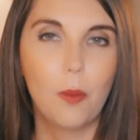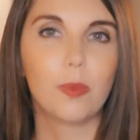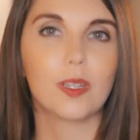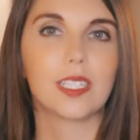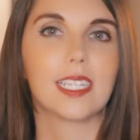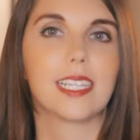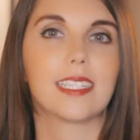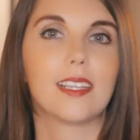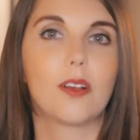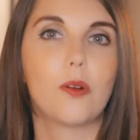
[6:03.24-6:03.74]

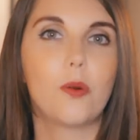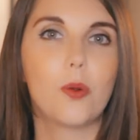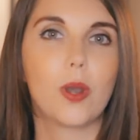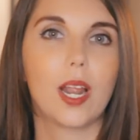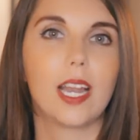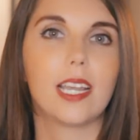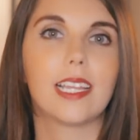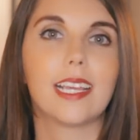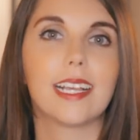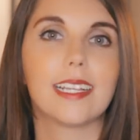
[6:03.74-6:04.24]
pues
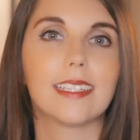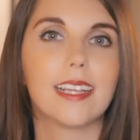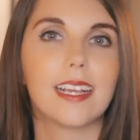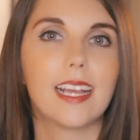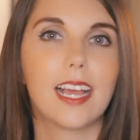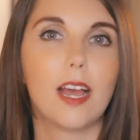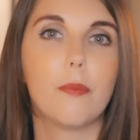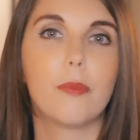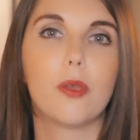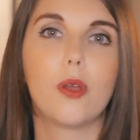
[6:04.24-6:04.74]
aseguran que ese
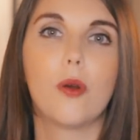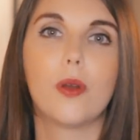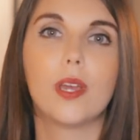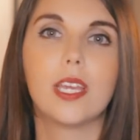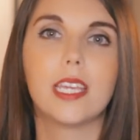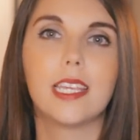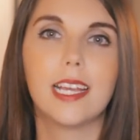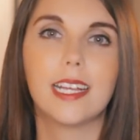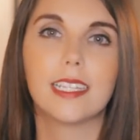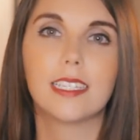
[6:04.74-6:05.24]
cambio
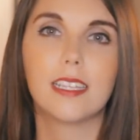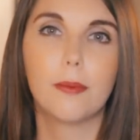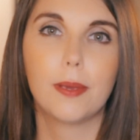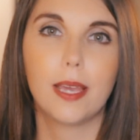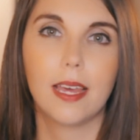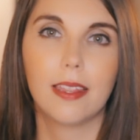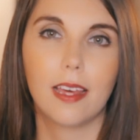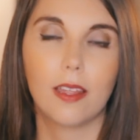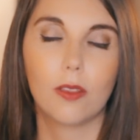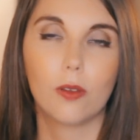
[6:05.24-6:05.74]
ya se
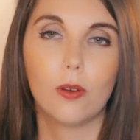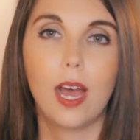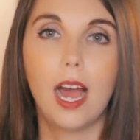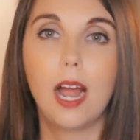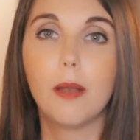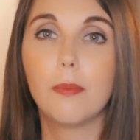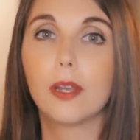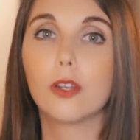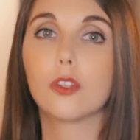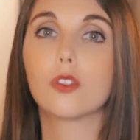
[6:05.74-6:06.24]
había dado
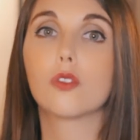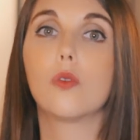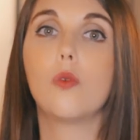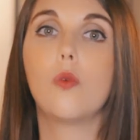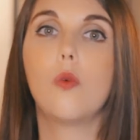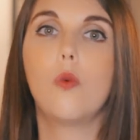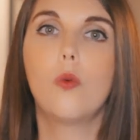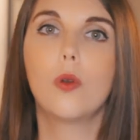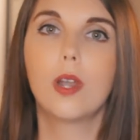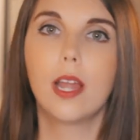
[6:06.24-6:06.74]
al menos
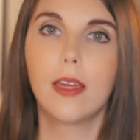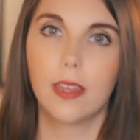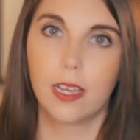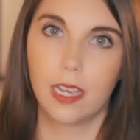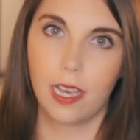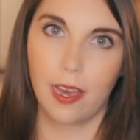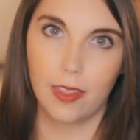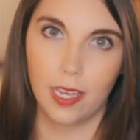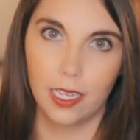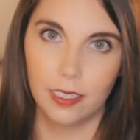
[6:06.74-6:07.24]
una
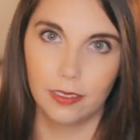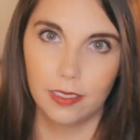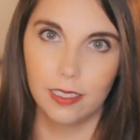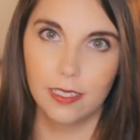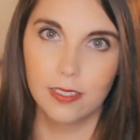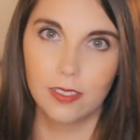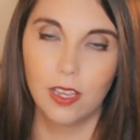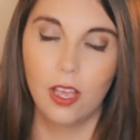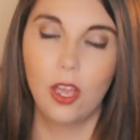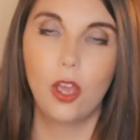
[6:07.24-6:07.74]
década
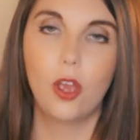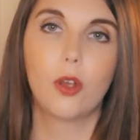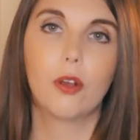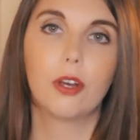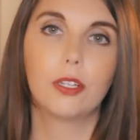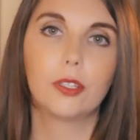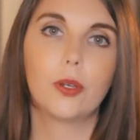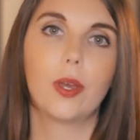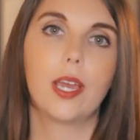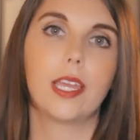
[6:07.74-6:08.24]
antes
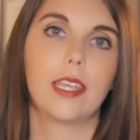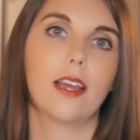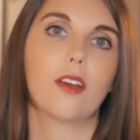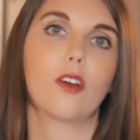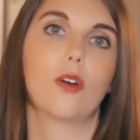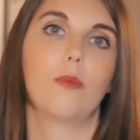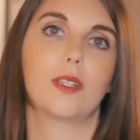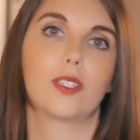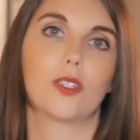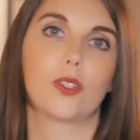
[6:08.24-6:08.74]
cuando ella
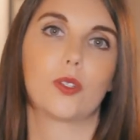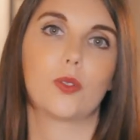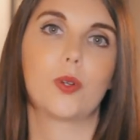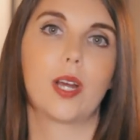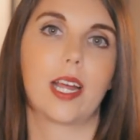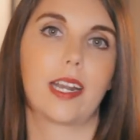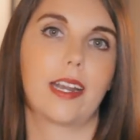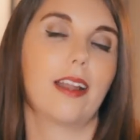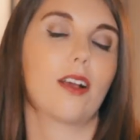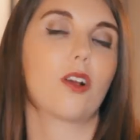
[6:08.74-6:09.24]
comenzó su
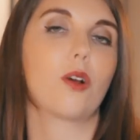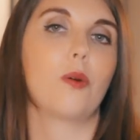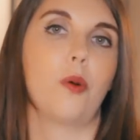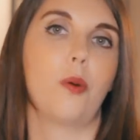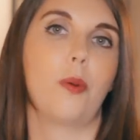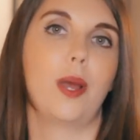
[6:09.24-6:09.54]
carrera como